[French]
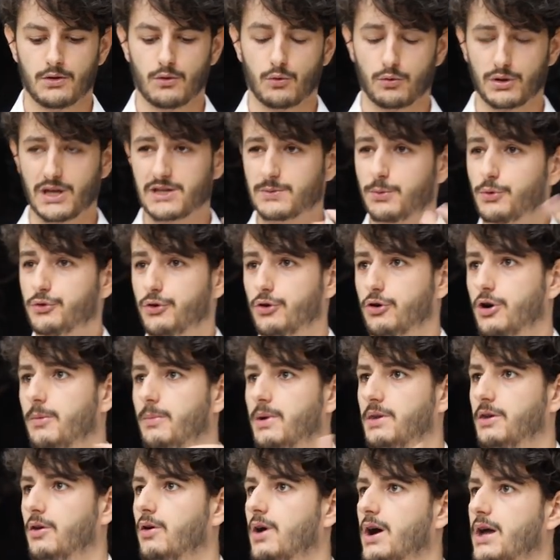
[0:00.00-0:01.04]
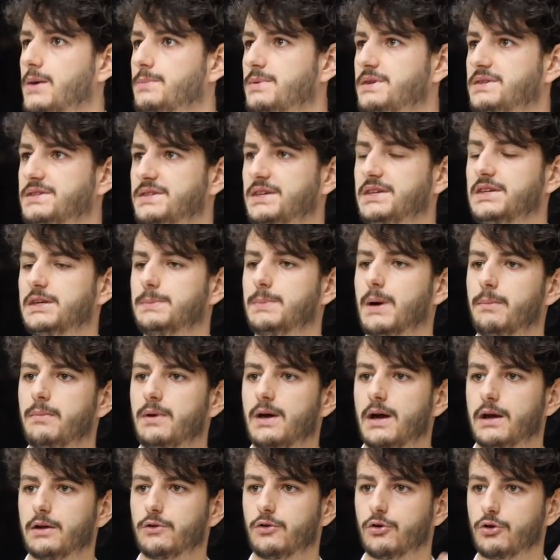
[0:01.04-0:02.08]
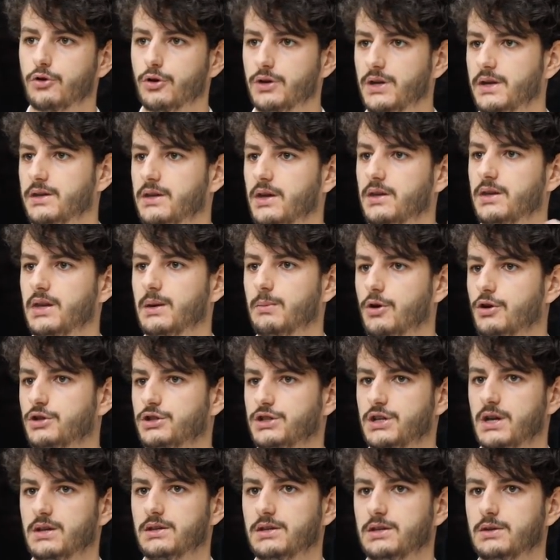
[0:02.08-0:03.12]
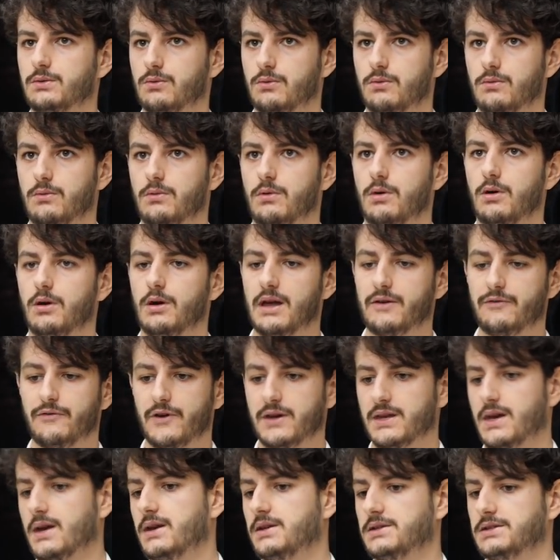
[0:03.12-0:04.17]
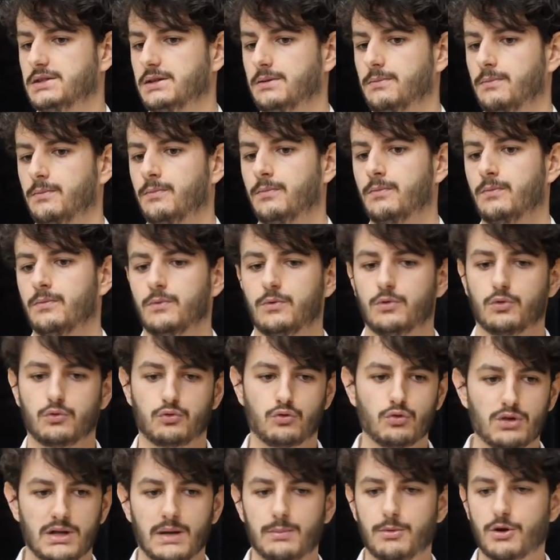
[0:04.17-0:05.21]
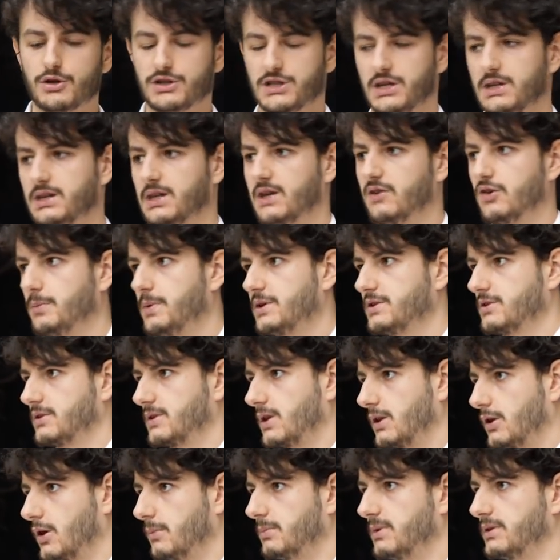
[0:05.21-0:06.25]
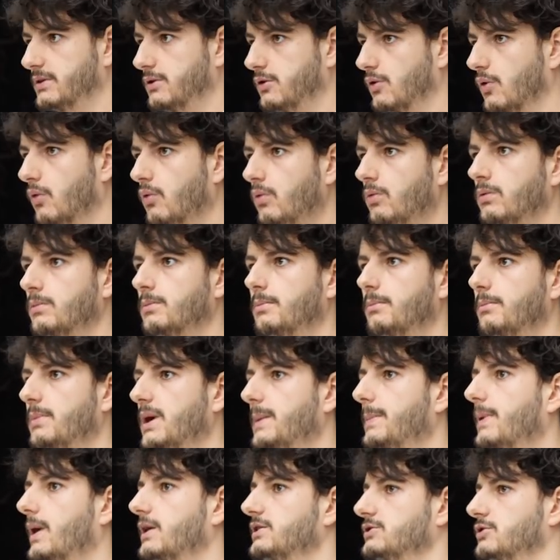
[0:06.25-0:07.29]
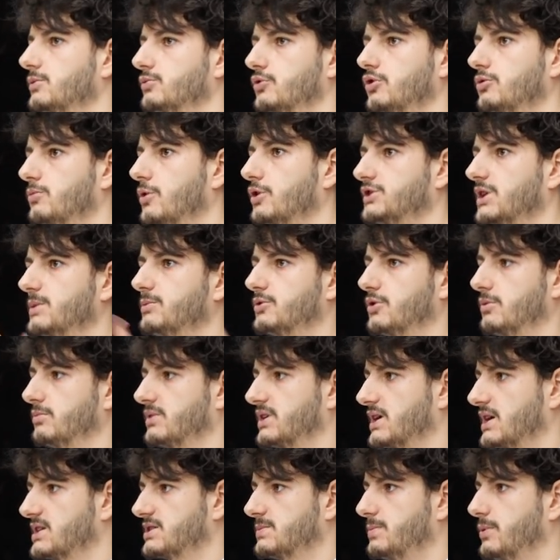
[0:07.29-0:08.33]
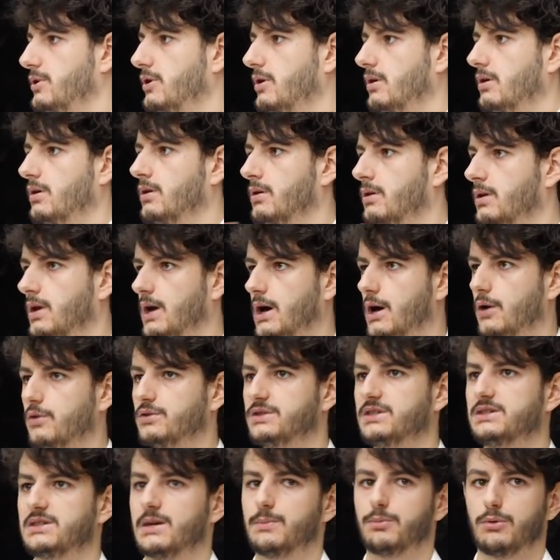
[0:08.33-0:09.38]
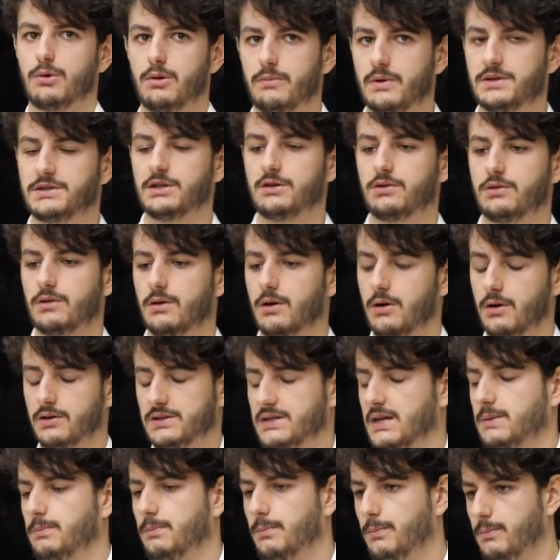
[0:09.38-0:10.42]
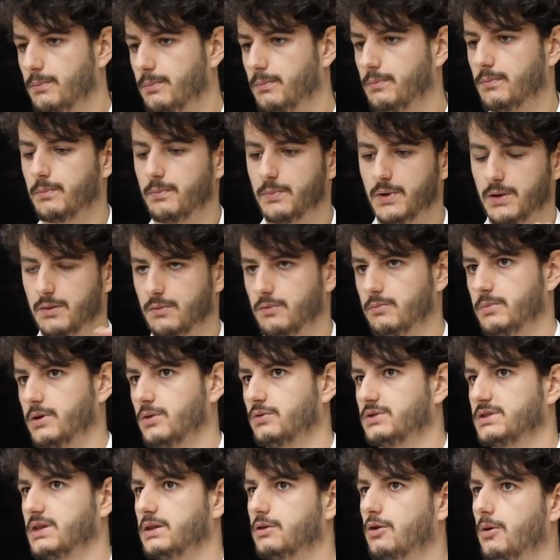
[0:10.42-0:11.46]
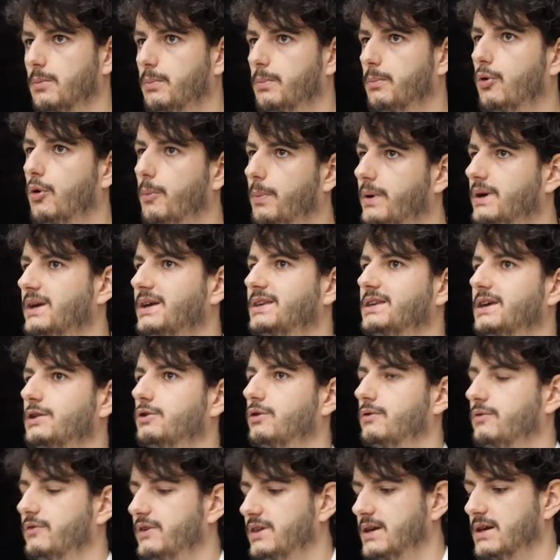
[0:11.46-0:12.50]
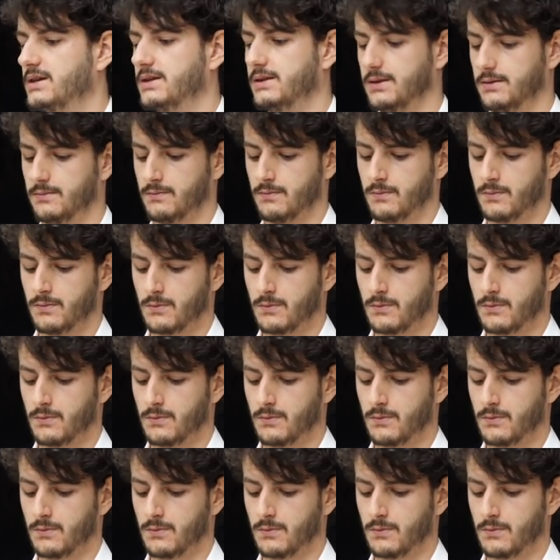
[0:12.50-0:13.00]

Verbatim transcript: Donc on a ce protocole maintenant IBC qui permet de connecter des blockchains qui ont euh, la finality. toutes les blockchains développées sur Tendermint l'ont, mais par exemple d'autres blockchains comme Casper a aussi cette problématique, euh, cette, euh, propriété de finalité.